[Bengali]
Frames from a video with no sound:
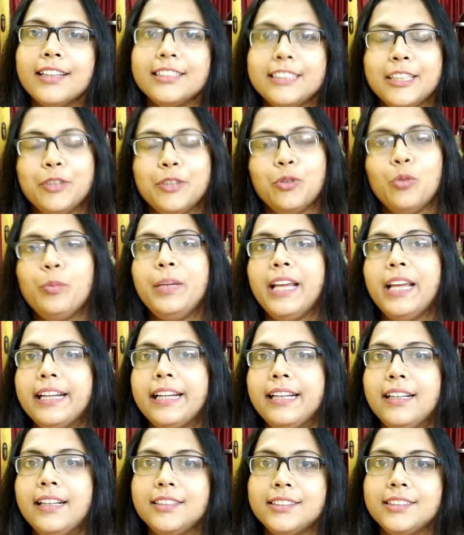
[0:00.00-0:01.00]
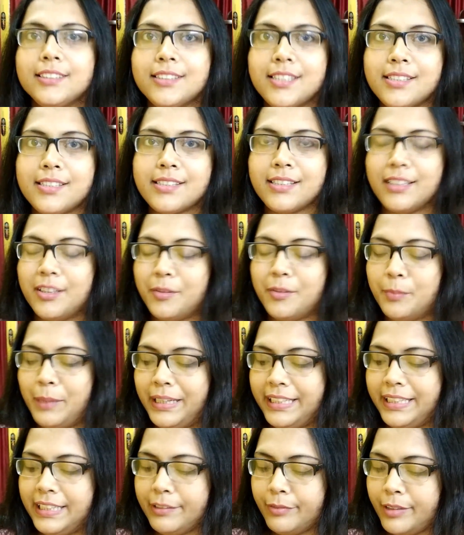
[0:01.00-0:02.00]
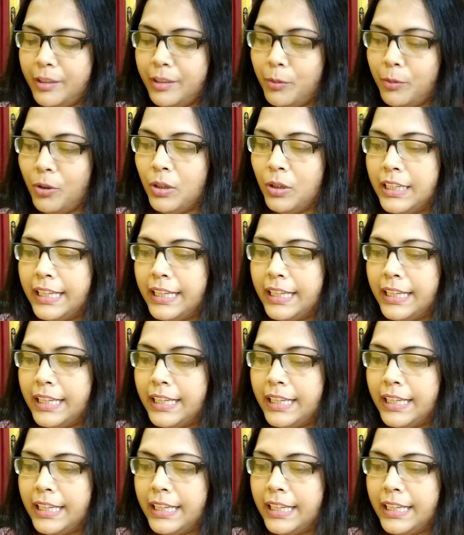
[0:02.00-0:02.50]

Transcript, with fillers: সেরকমই একটা জাস্ট বানিয়ে ফেলবো